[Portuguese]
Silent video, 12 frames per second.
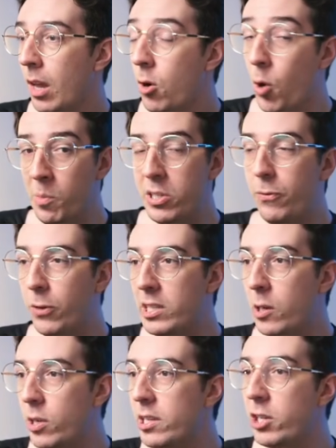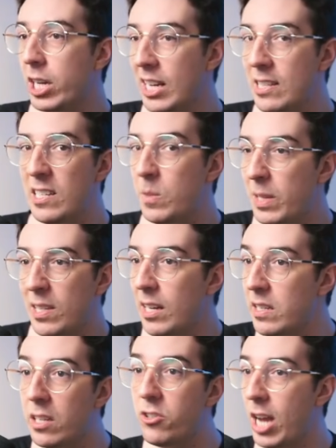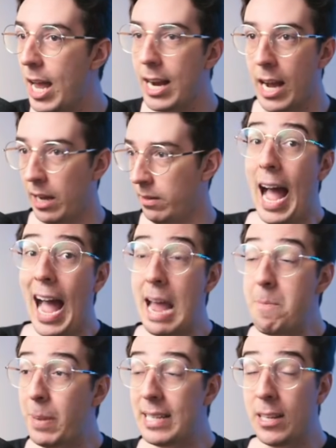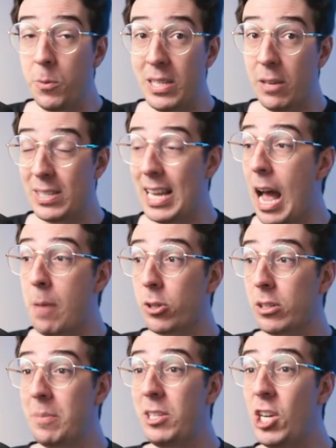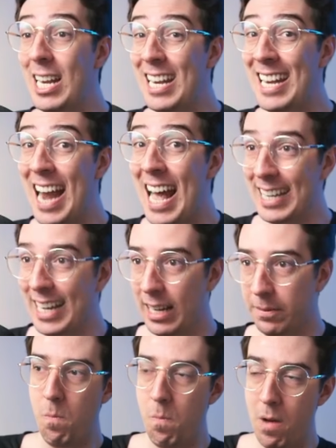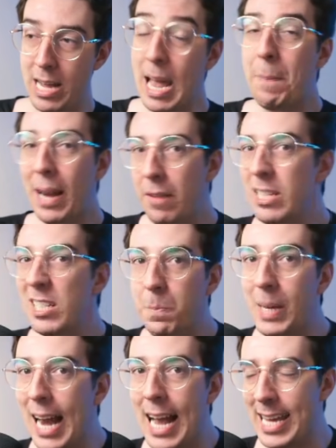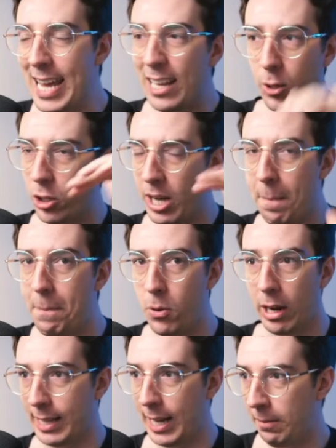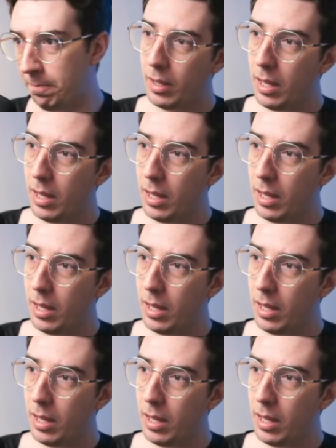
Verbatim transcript: Como se fosse coisa de grandes especialistas de RH. A empresa não precisa fazer absolutamente nada e a palavra inspirar aqui é ideologia pura, tá?